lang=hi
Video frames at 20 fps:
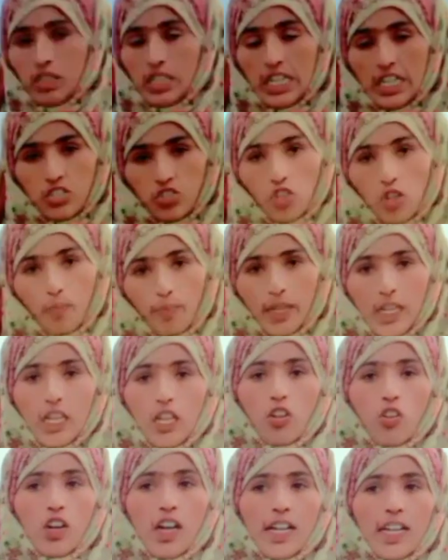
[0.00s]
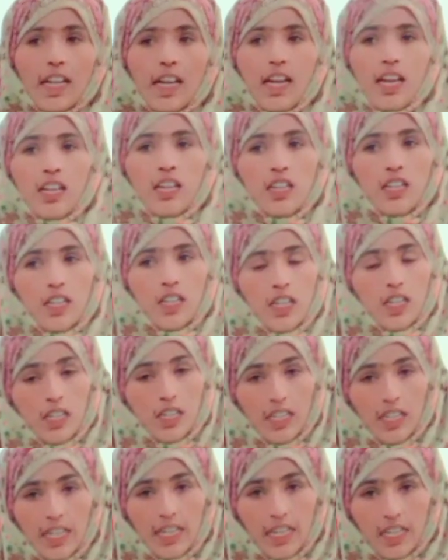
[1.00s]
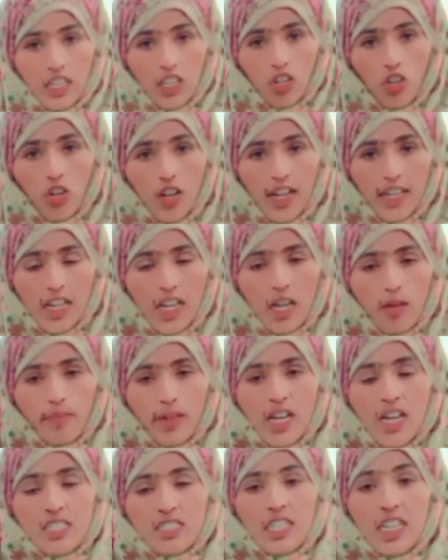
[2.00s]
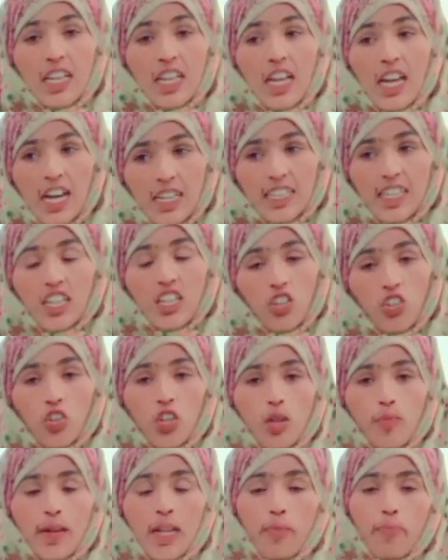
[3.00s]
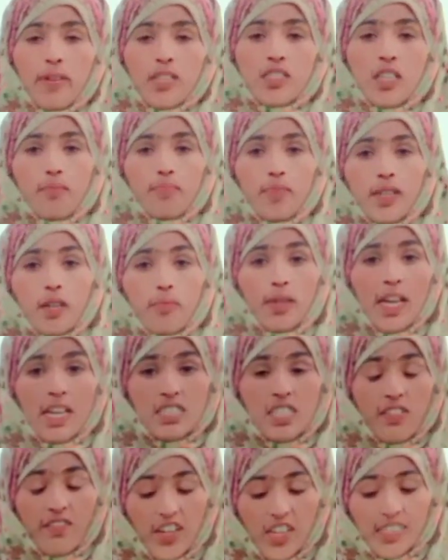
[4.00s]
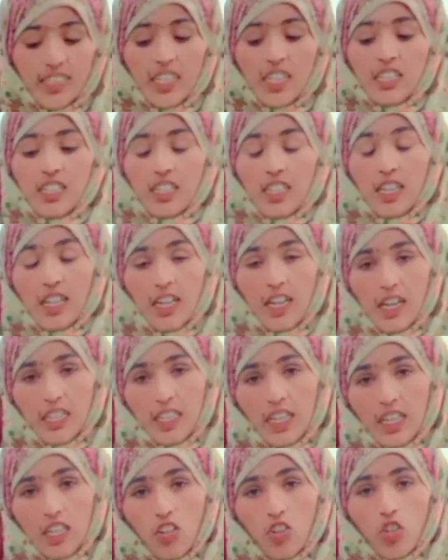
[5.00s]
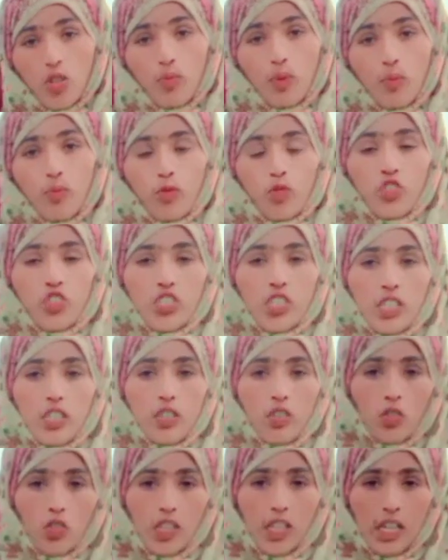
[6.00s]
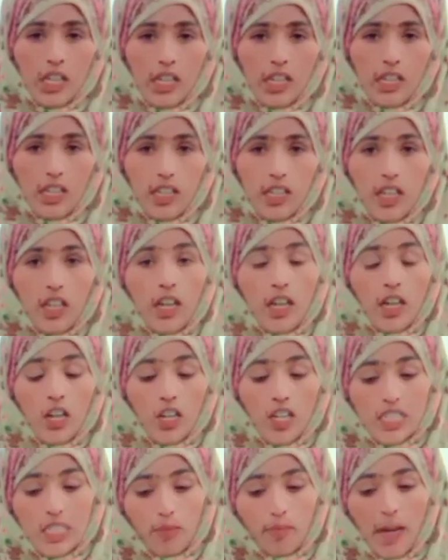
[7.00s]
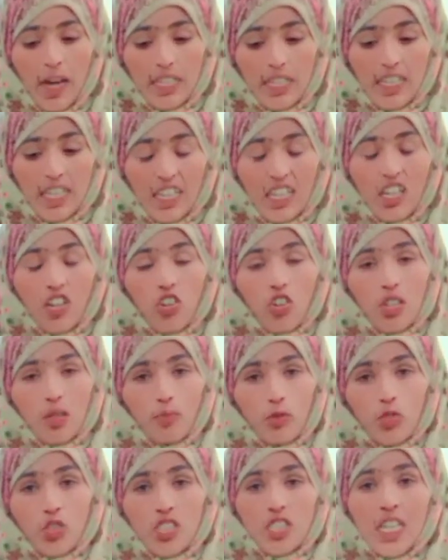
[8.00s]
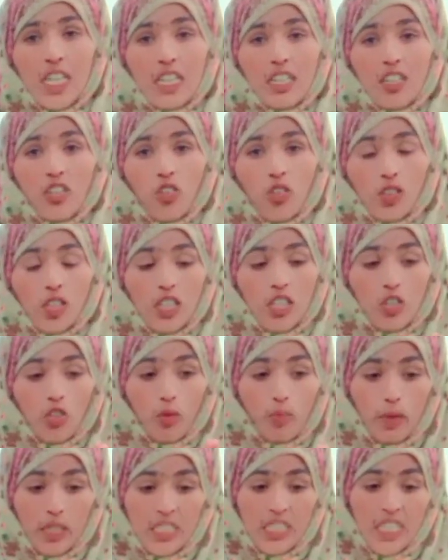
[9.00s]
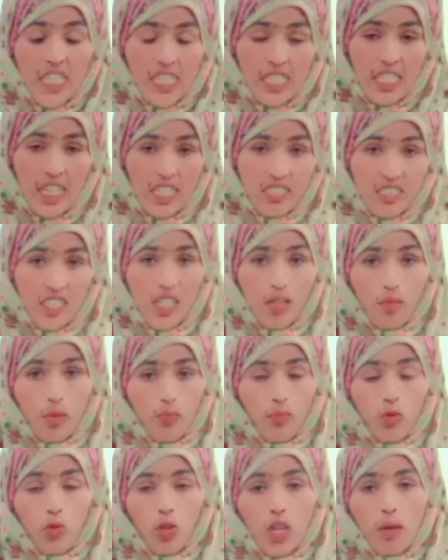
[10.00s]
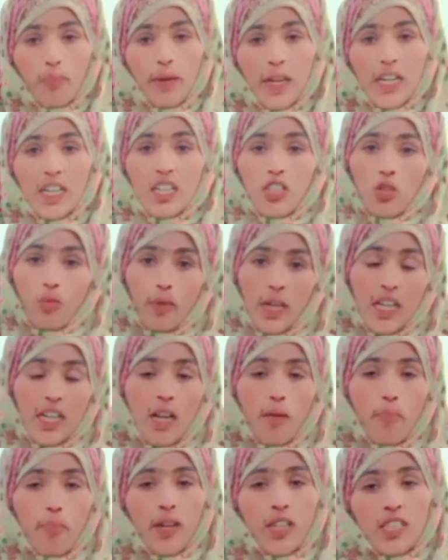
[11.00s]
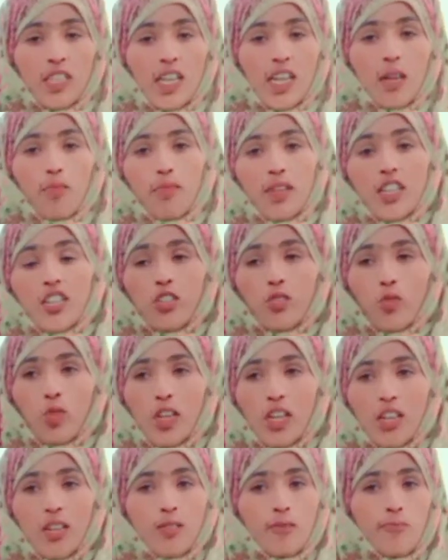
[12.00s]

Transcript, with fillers: डेढ़ सौ रुपये किलो आटा है एक किलो आटा हम कहाँ से लेंगे आधा किलो की हमारे पास कभी कभी ऐसा वक्त आ जाता है कि आधा किलो की भी पोजीशन नहीं होती आटे की और जब आधा किलो की पोजीशन नहीं होती तो बच्चे दस दिन भी भूखे बैठे तो बैठना पड़ता है हमें क्योंकि